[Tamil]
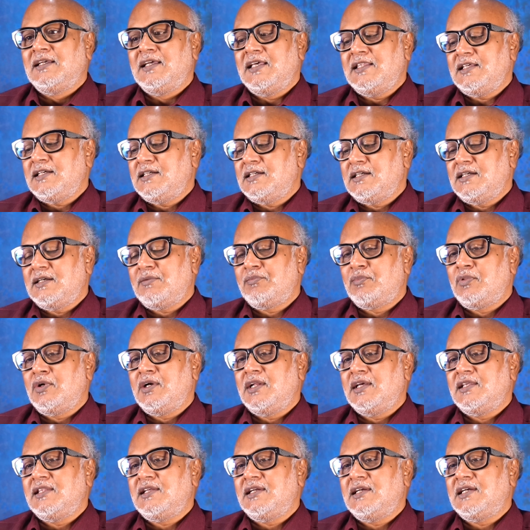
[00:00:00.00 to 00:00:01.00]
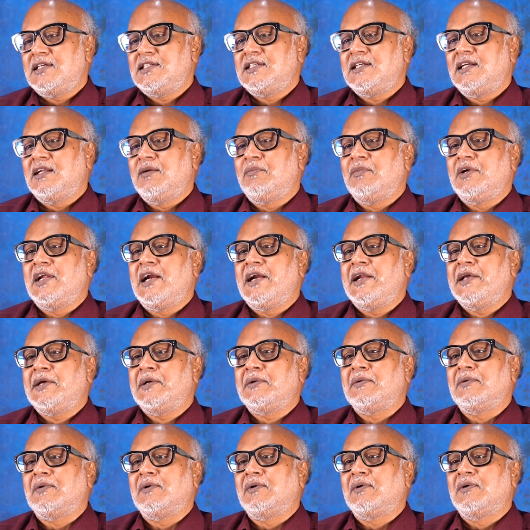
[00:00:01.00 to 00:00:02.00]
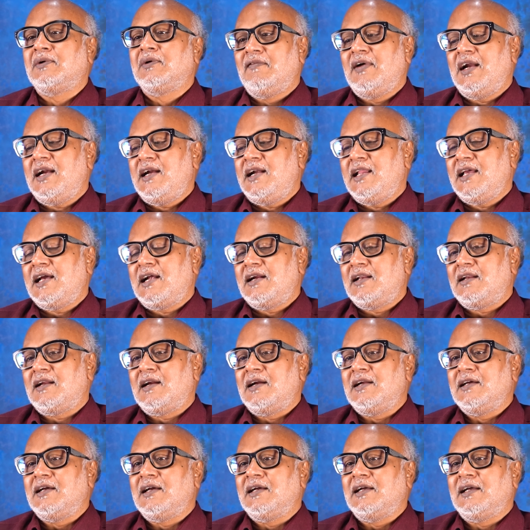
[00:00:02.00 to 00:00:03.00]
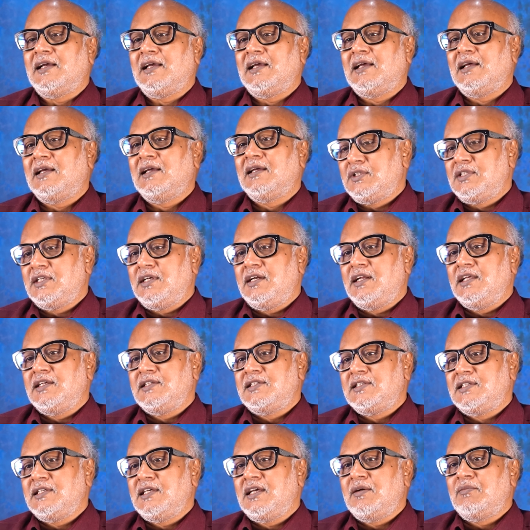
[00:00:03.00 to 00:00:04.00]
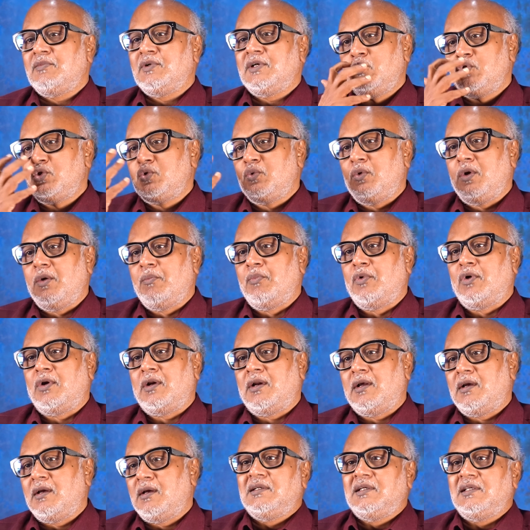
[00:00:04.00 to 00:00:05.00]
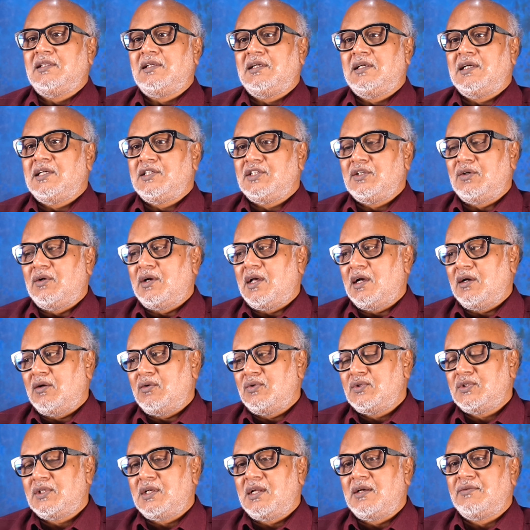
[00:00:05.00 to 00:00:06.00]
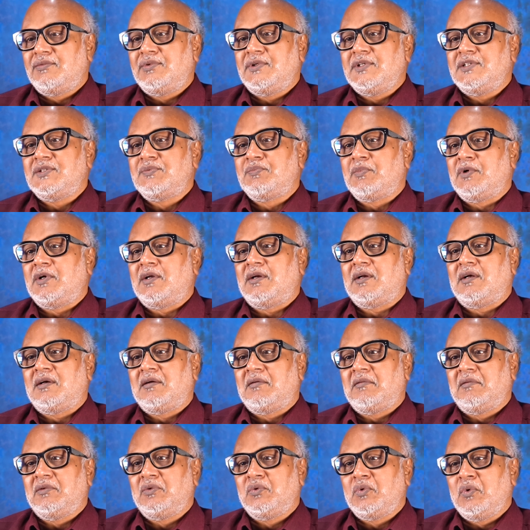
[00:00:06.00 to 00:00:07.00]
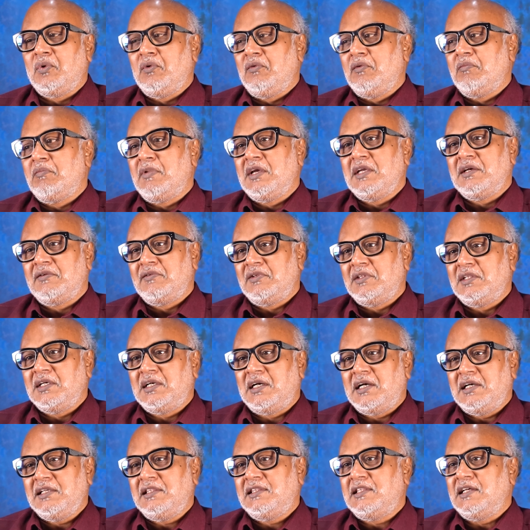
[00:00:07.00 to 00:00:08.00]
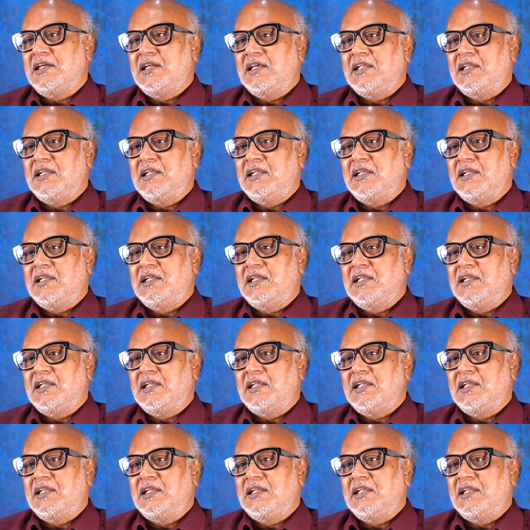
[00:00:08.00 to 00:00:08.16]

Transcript: எதுக்குங்க போட்டு எதிர்கட்சிகள் எப்படி அடிக்கணும் வேட்டையாடுறானுங்க சிட்டிங் சிஎம் குறிச்சு உள்ளே போடுறான் எதிர்கட்சிகளோட அக்கௌண்ட்ஸ் எல்லாம் ஃப்ரீஸ் பண்ணுறான் தோல்வி பயம் வந்து கழுத்தை